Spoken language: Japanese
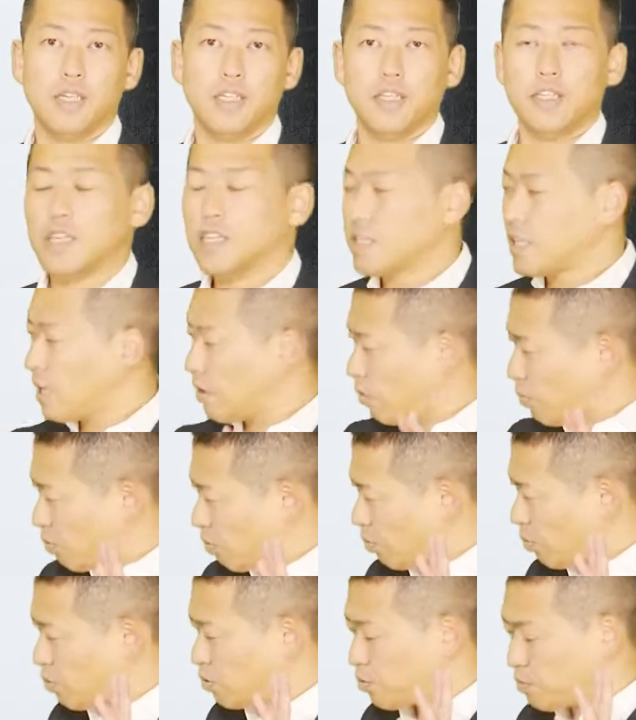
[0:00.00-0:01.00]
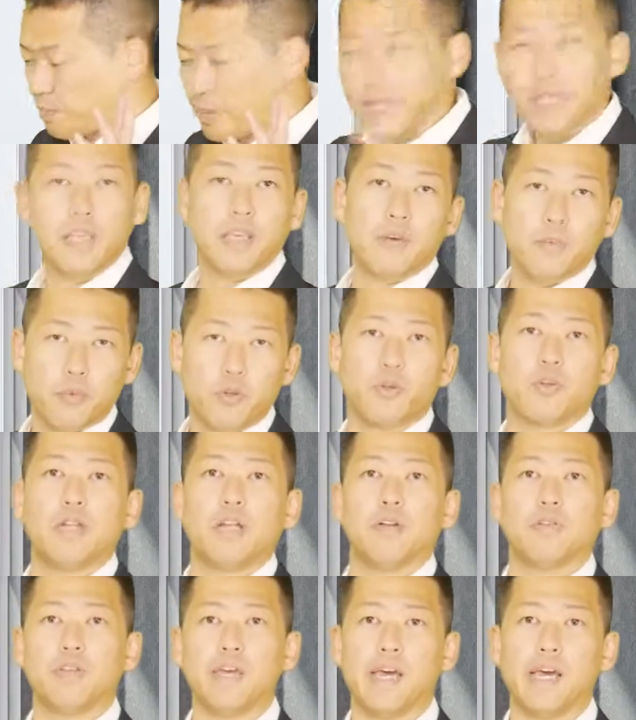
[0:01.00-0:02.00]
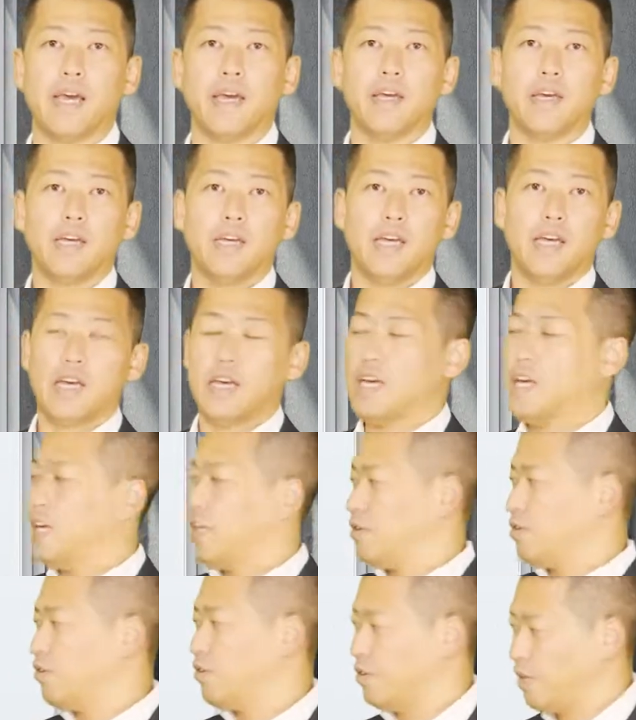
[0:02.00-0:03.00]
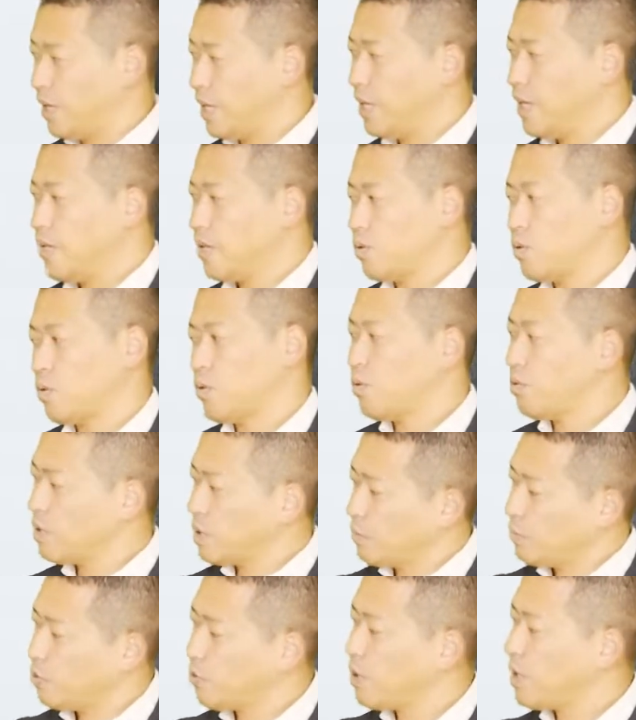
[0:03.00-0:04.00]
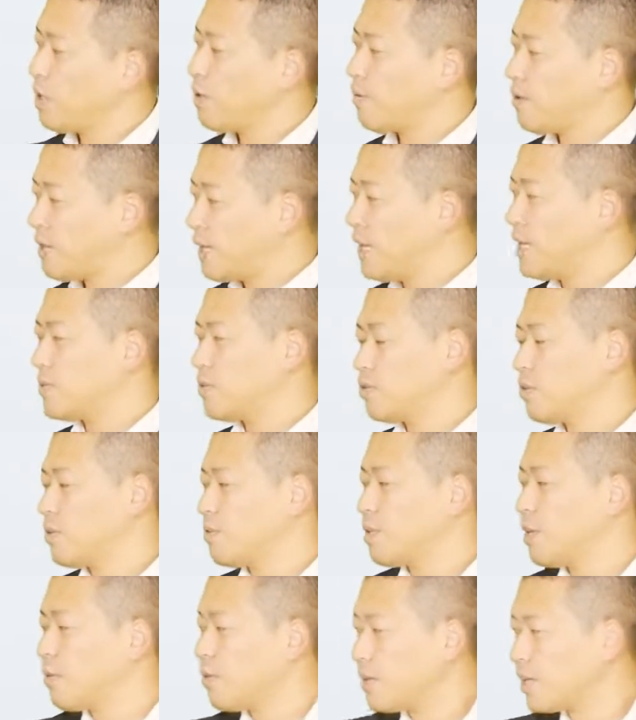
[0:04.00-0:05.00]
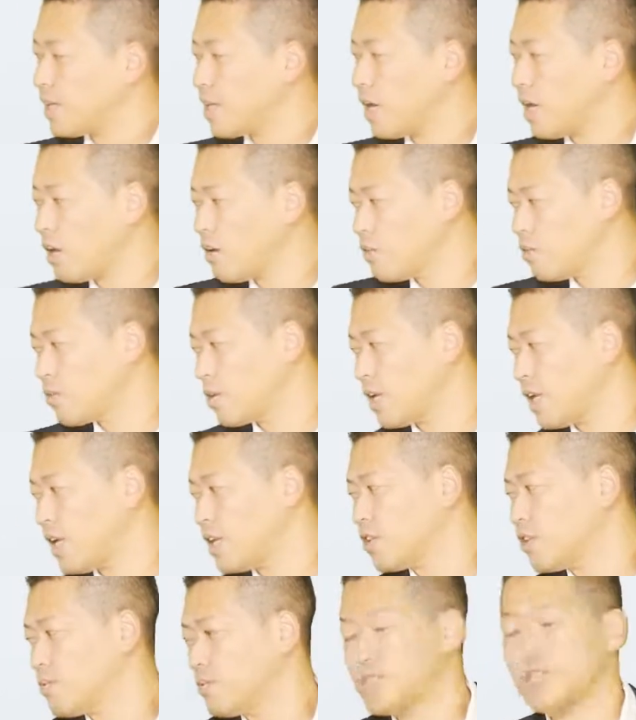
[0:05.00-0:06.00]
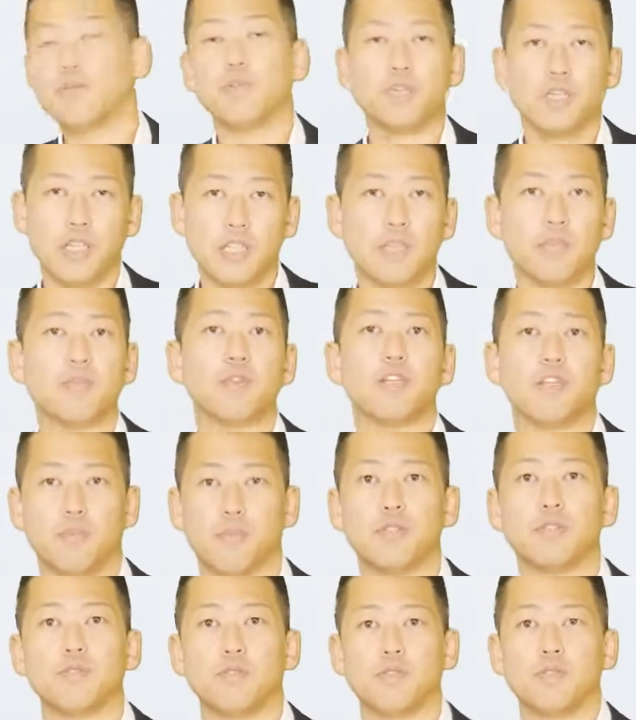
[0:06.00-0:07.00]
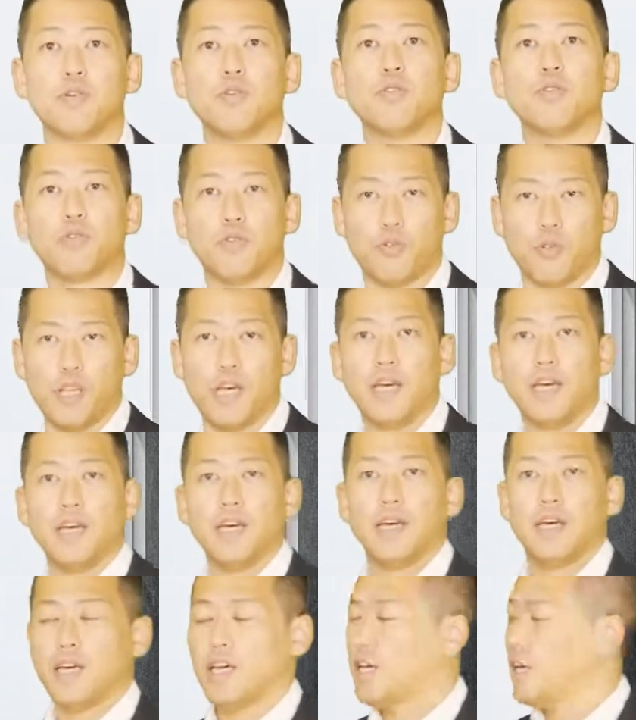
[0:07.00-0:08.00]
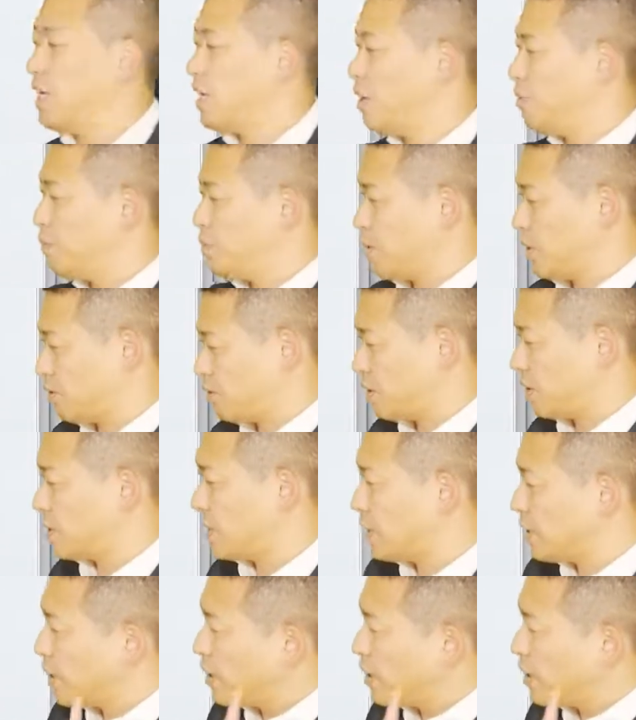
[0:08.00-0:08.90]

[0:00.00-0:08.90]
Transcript: 入れておくべきものなので、えー、いろいろね、こうどんなものなのかな、どれぐらいお金かかるのかなっていうのを全部入れてくれてますので、そういうのをね、えー、見てください。